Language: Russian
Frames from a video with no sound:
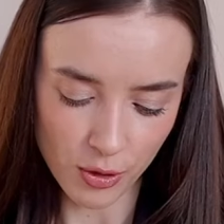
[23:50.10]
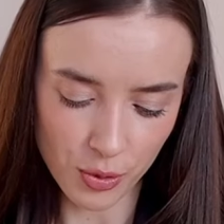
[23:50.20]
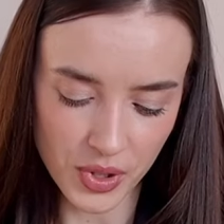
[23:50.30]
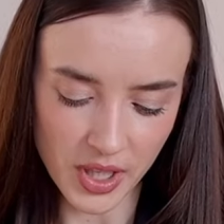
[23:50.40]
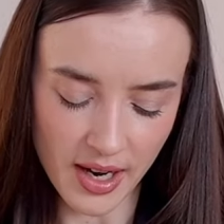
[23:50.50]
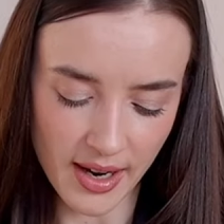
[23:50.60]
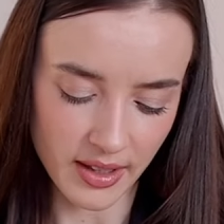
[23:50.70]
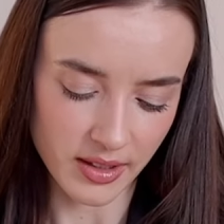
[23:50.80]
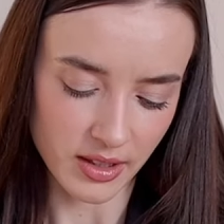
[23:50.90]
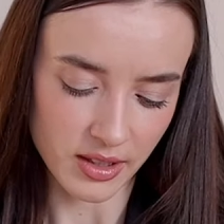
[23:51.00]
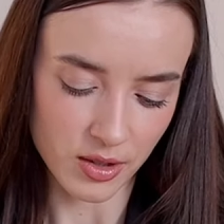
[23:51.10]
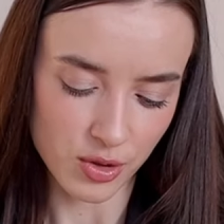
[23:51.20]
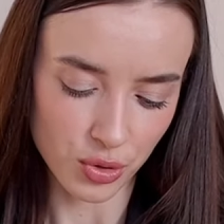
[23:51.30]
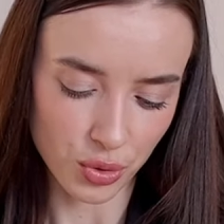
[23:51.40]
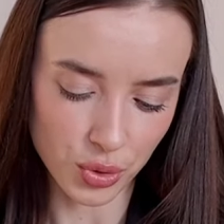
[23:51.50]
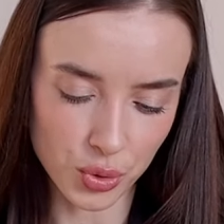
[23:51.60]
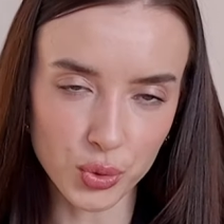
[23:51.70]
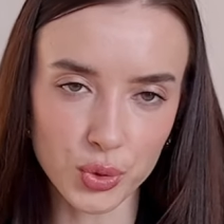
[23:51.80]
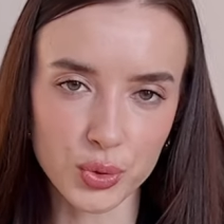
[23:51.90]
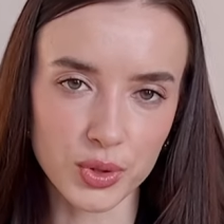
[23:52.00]
убирает э,
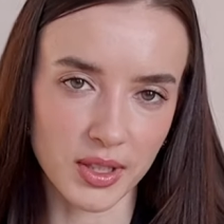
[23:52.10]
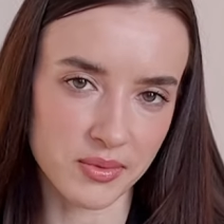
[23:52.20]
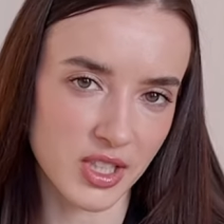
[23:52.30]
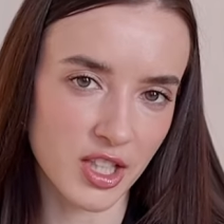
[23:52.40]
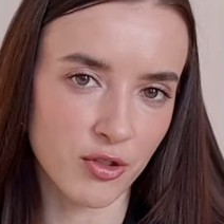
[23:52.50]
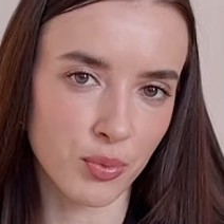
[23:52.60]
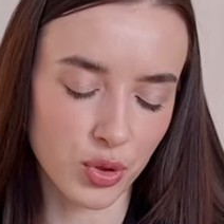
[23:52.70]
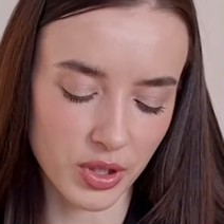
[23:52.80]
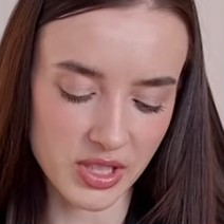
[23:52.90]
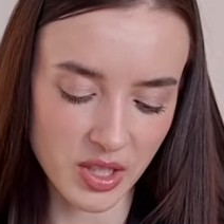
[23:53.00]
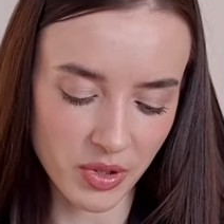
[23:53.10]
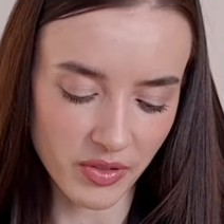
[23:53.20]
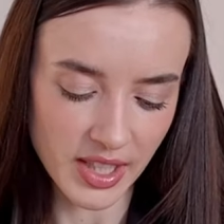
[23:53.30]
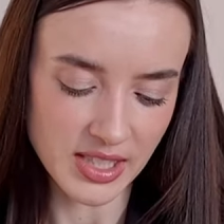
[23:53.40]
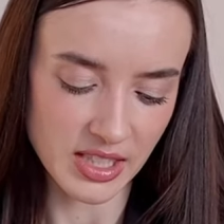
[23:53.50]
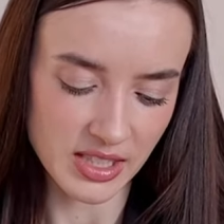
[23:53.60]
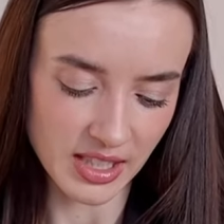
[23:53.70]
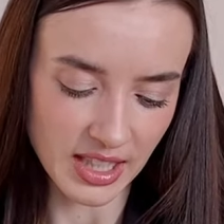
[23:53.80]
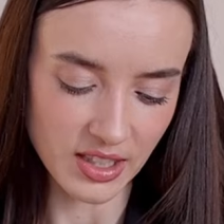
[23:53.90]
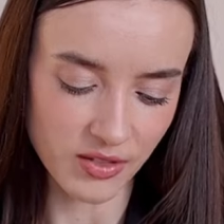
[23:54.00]
структуру, там, знаете, в пор не забивается, не
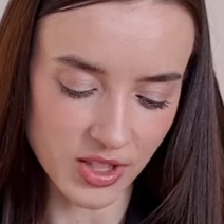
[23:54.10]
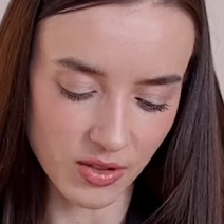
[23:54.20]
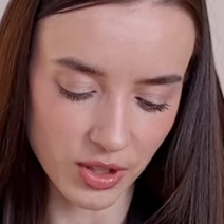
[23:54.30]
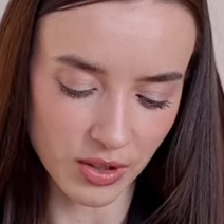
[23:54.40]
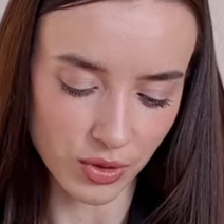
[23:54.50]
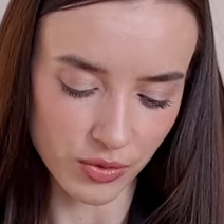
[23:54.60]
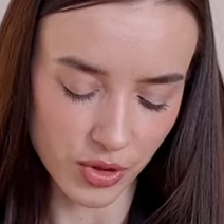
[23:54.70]
скатывается, вот это вот